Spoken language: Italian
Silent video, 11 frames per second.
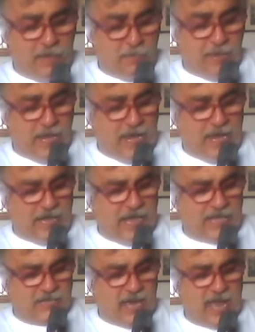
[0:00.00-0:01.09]
per
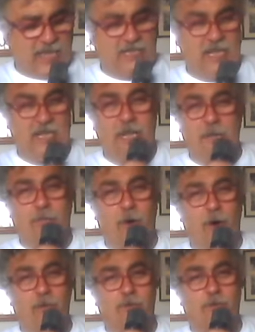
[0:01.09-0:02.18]
la gente del
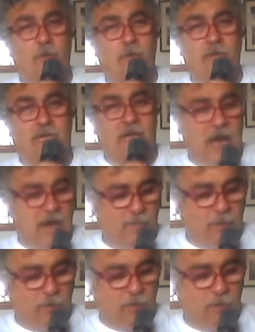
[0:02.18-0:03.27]
porto mi
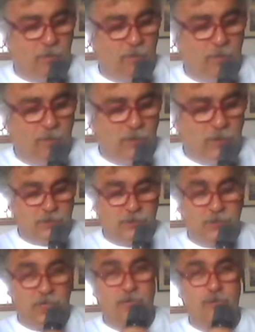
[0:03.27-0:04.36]
chiamano
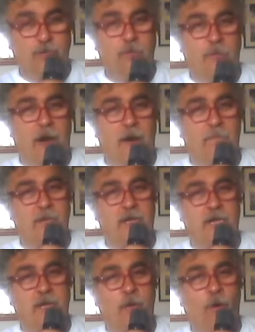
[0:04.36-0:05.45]
Gesù
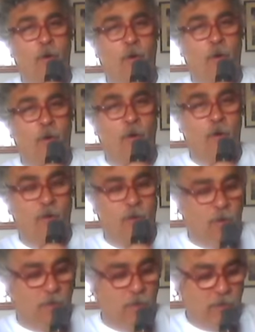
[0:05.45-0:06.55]

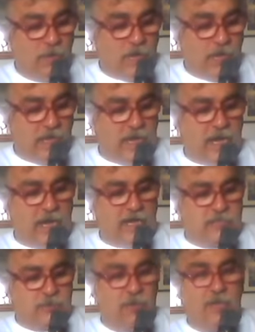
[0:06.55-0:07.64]
bambino. E
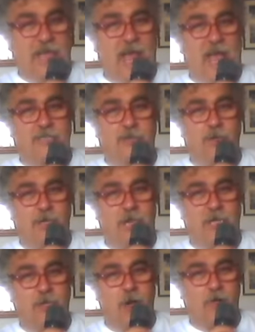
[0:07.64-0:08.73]
solo adesso
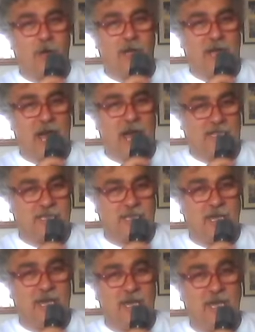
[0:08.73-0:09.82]
che gioco a
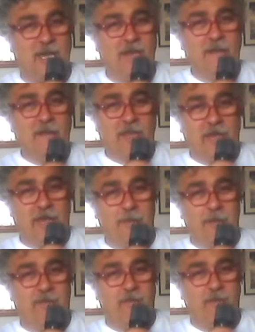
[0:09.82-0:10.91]
carte e
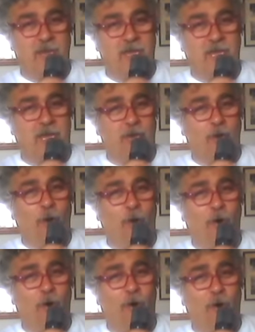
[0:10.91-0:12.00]
bevo
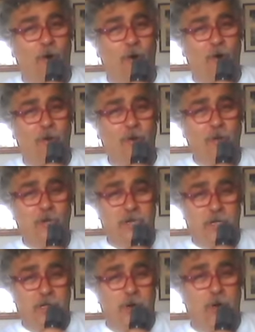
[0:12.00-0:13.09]
vino,
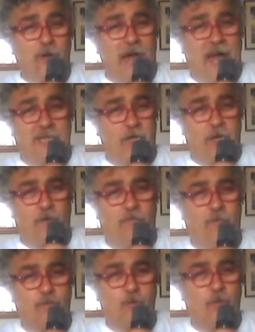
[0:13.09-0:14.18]
io canterò
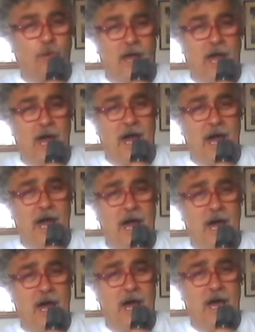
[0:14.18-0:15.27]

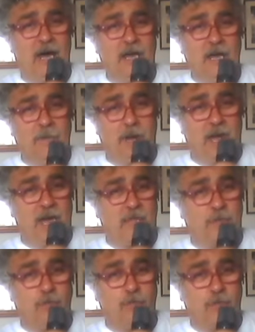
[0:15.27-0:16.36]
futura
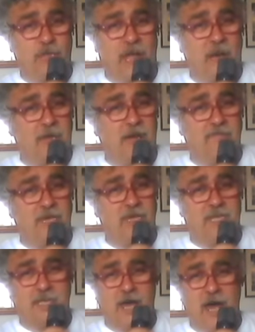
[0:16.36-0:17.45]
per tutta la mia
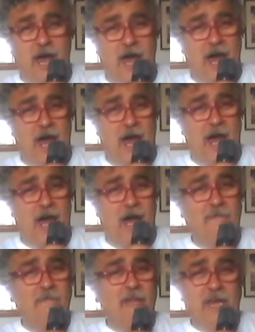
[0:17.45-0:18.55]
vita.